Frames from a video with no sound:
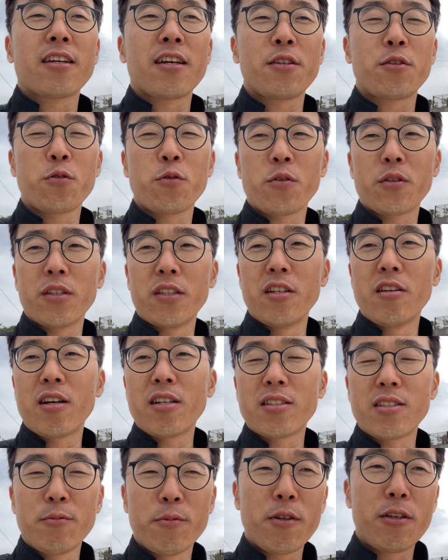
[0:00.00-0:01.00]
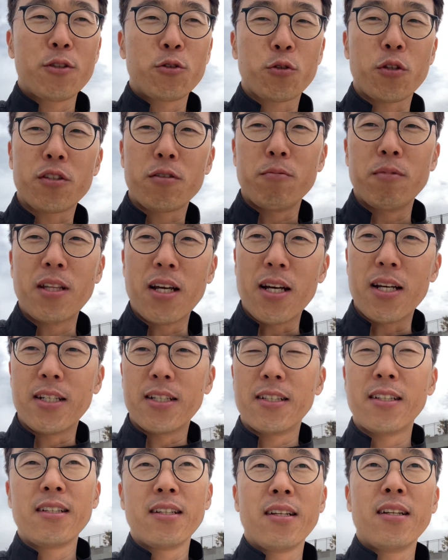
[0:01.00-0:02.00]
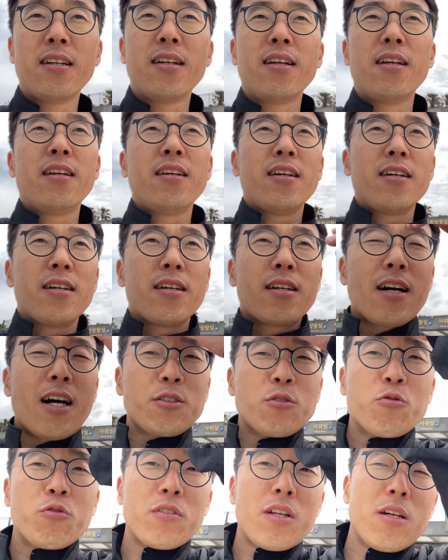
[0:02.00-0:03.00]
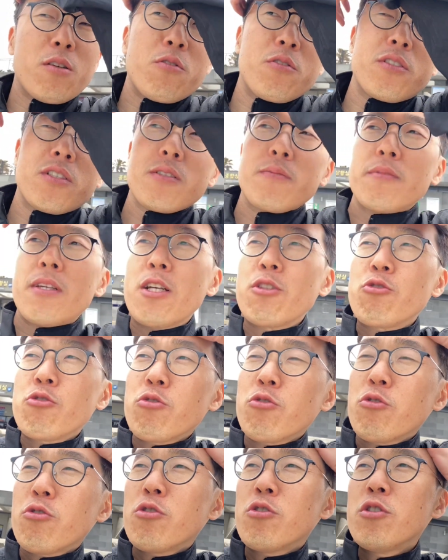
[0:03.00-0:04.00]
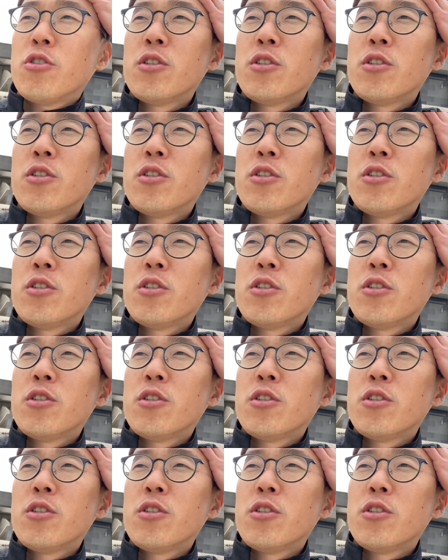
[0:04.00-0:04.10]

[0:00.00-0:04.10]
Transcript: 계속 이어갔으면 좋겠습니다 가족들하고 지금 제주